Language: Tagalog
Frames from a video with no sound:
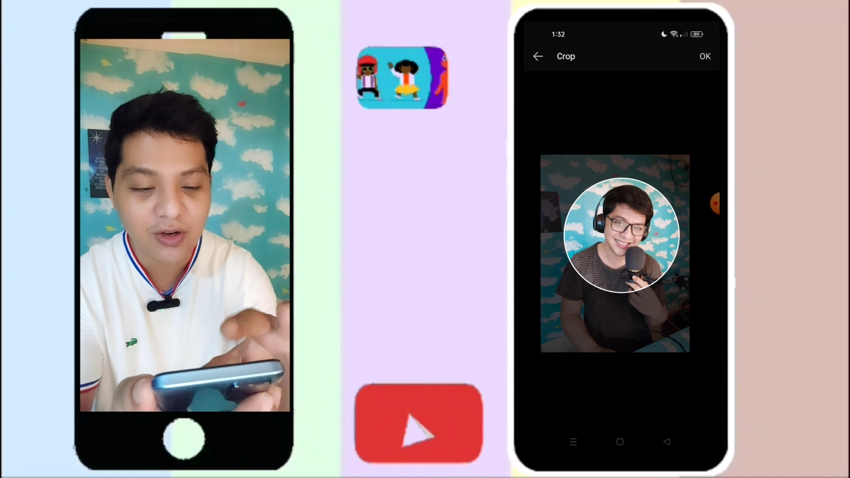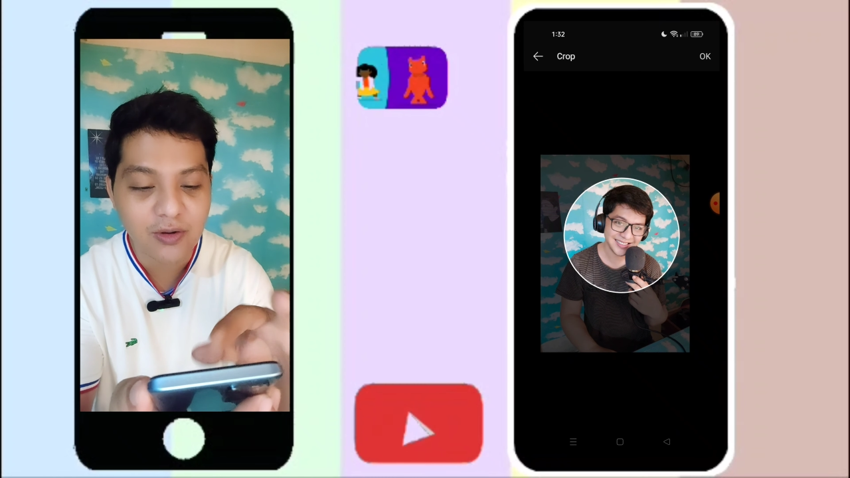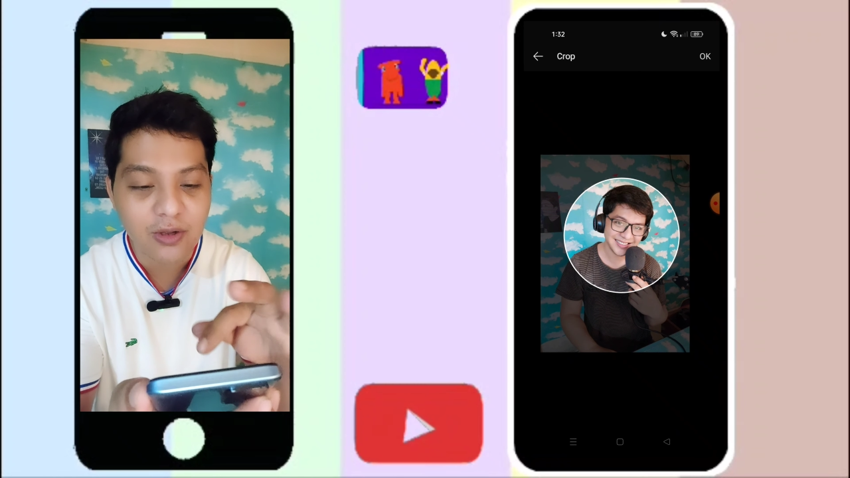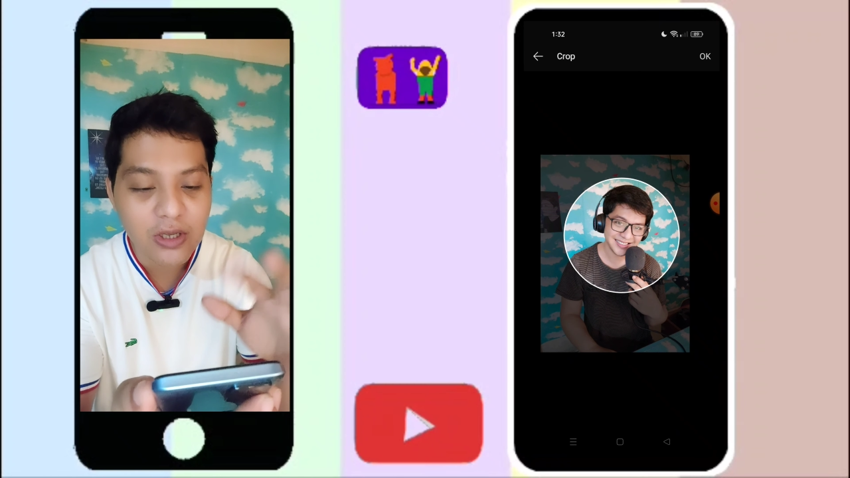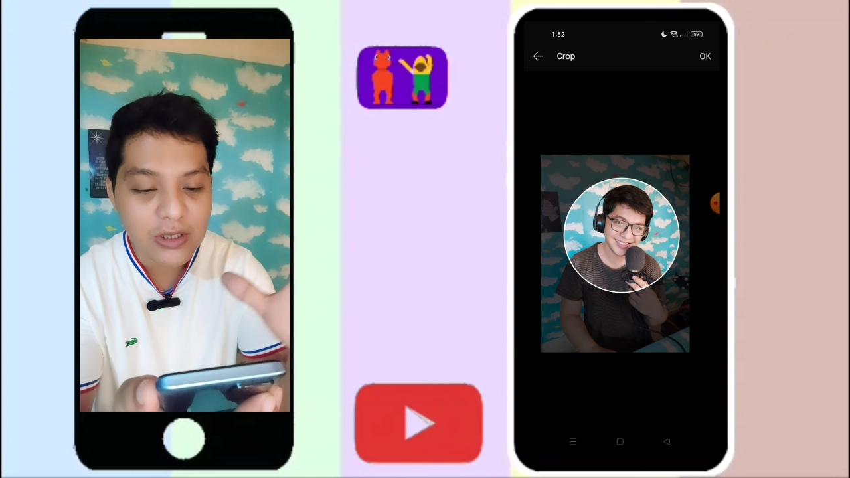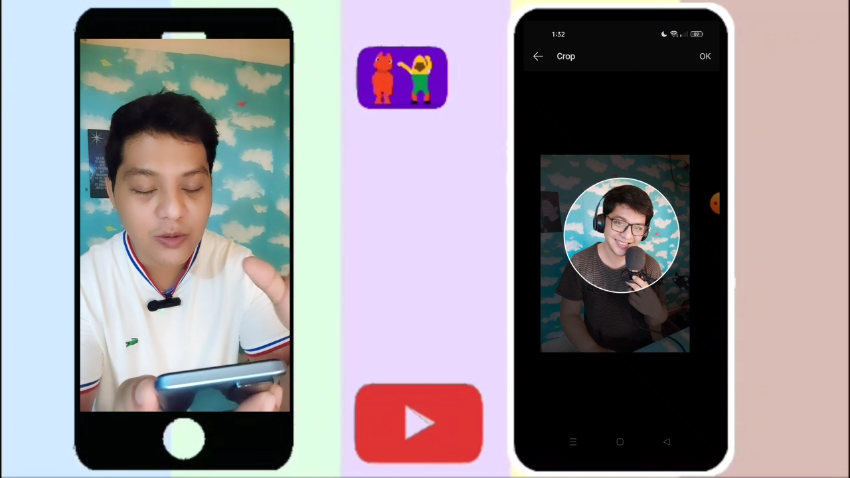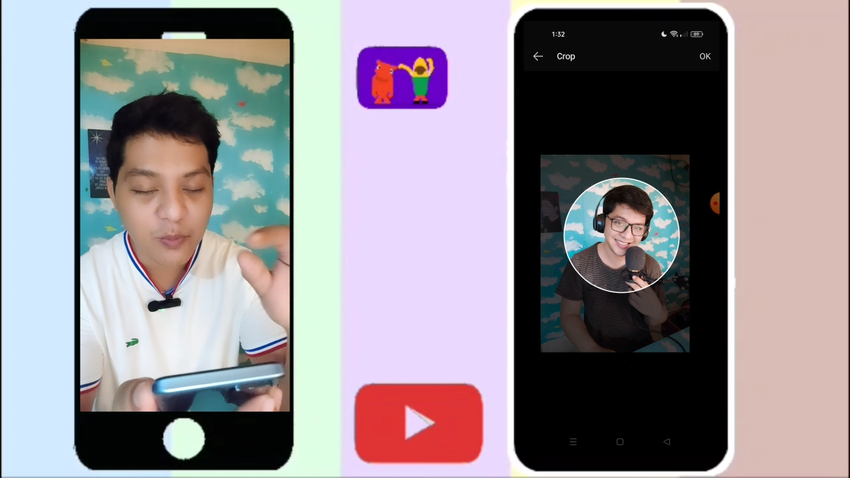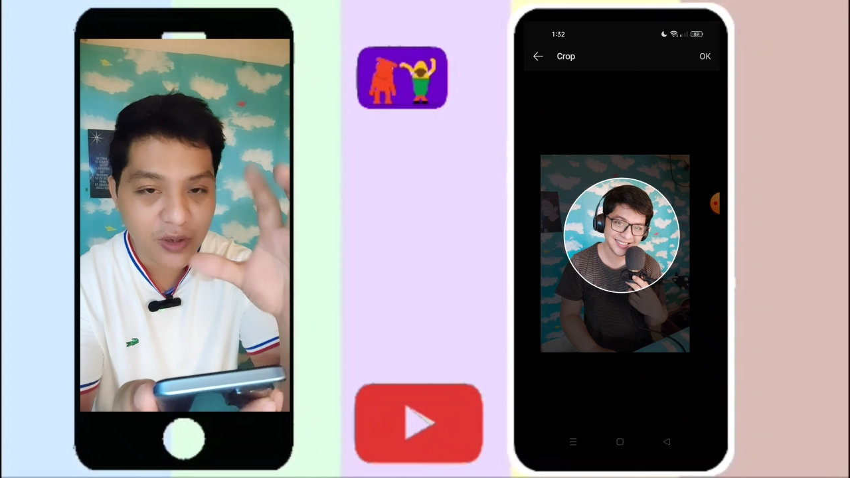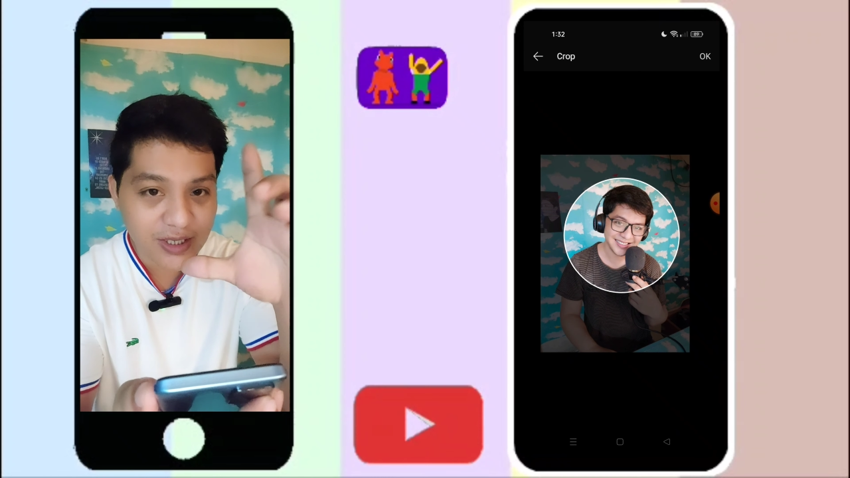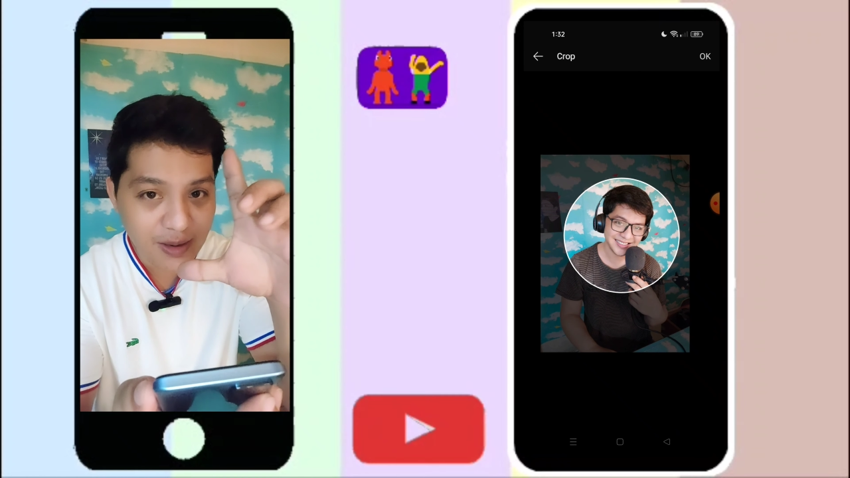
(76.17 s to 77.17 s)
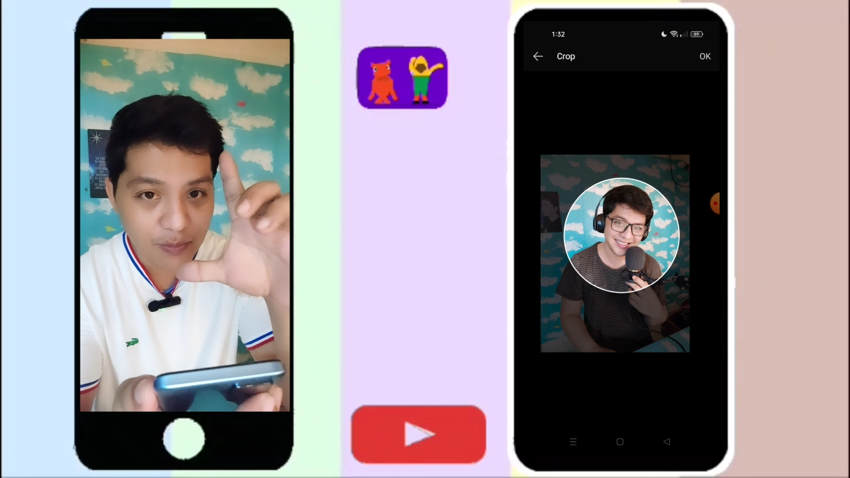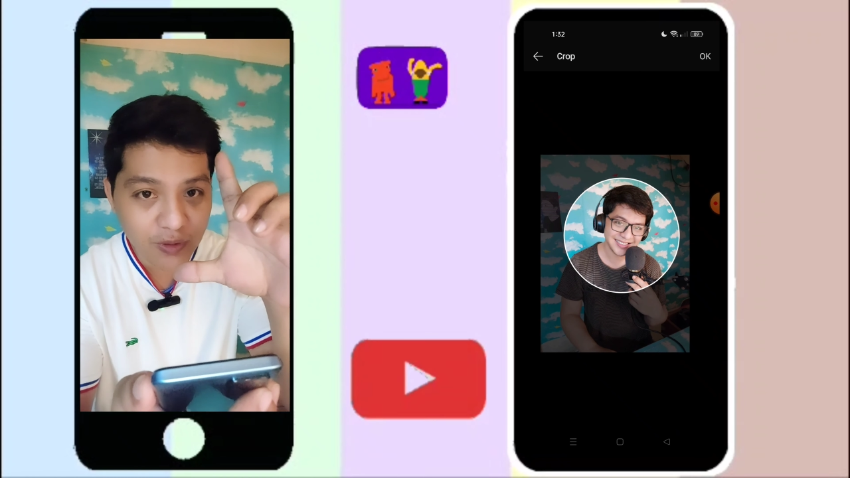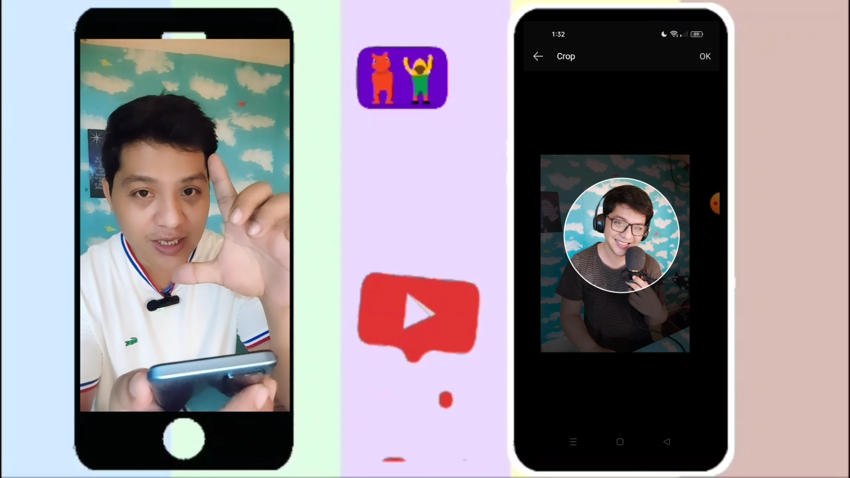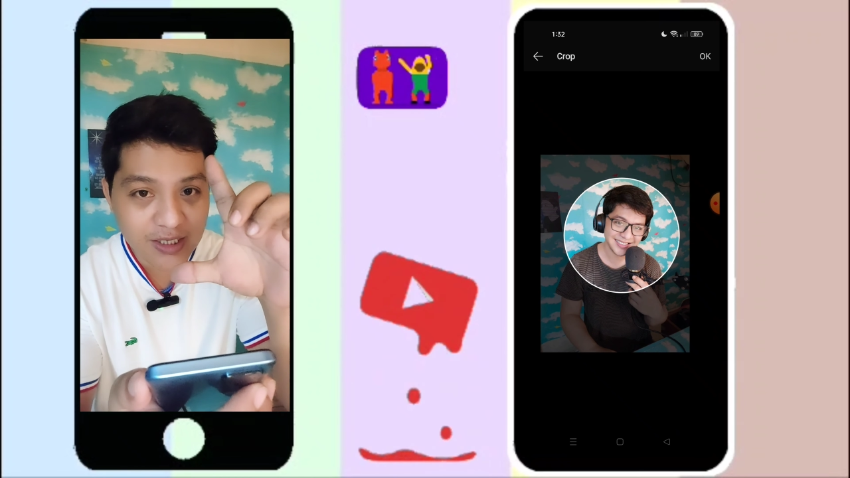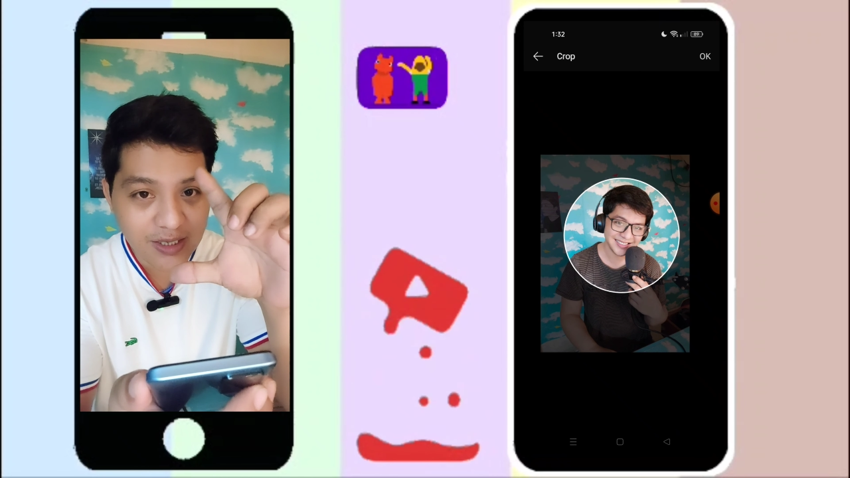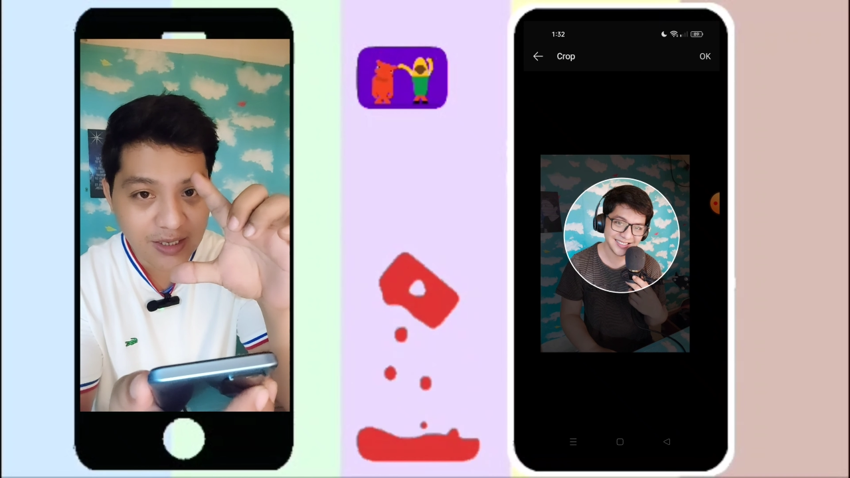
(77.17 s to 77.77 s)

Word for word: Ano? So for example, guys,